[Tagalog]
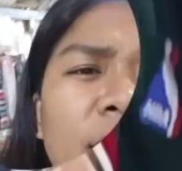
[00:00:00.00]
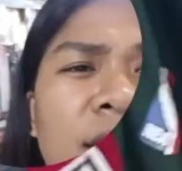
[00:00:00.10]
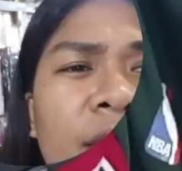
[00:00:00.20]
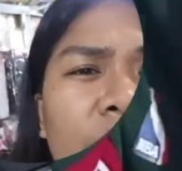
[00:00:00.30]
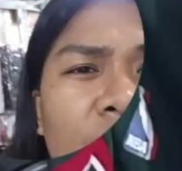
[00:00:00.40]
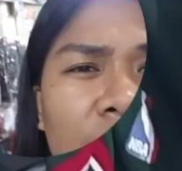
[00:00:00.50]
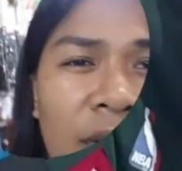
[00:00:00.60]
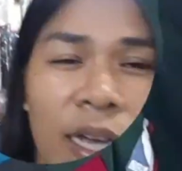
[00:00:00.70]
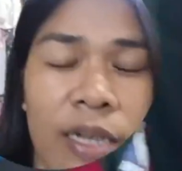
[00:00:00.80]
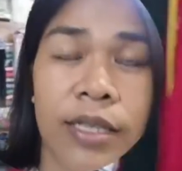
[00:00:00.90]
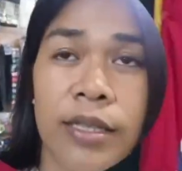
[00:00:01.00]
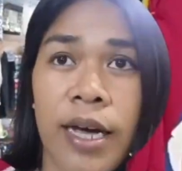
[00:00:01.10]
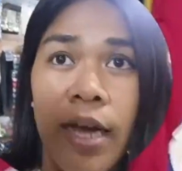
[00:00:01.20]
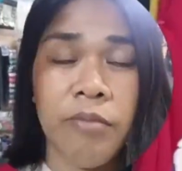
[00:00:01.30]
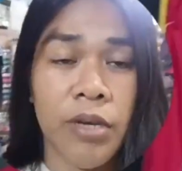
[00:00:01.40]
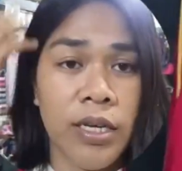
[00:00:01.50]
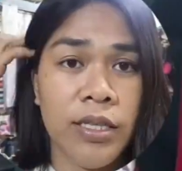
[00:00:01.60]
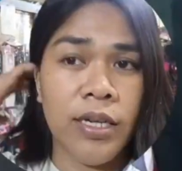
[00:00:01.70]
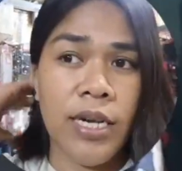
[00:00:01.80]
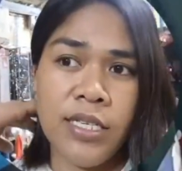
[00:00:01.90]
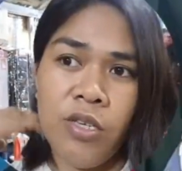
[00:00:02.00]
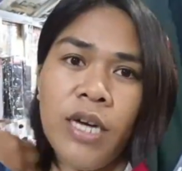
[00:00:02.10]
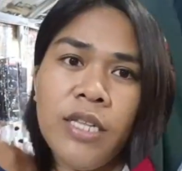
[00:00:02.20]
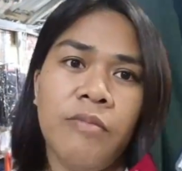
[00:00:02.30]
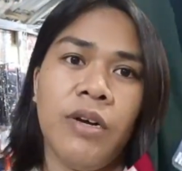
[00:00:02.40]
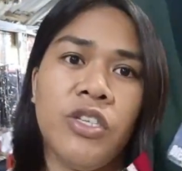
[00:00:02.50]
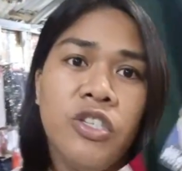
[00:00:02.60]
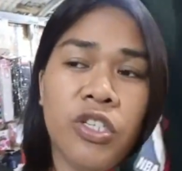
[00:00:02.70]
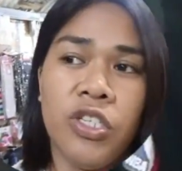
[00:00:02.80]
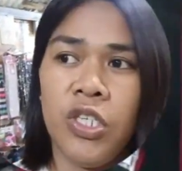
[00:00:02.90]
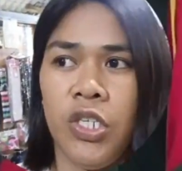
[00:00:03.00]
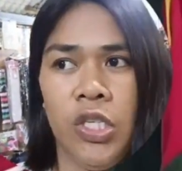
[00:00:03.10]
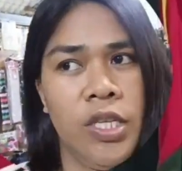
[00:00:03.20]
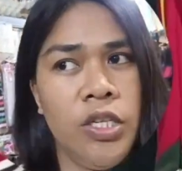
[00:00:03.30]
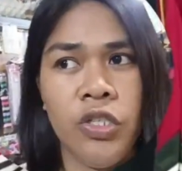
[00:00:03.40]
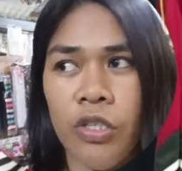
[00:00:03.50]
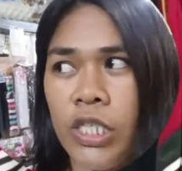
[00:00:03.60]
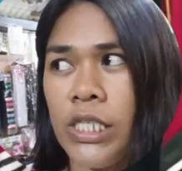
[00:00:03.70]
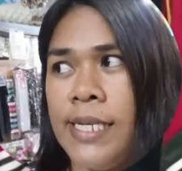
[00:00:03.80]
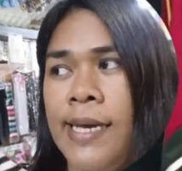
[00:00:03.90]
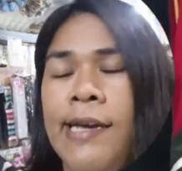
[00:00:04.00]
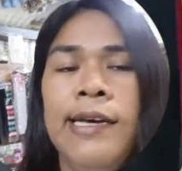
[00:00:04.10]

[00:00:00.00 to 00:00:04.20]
klase naman 'yan mga katindahan, magagandang klase yung ating mga jersey na shorts.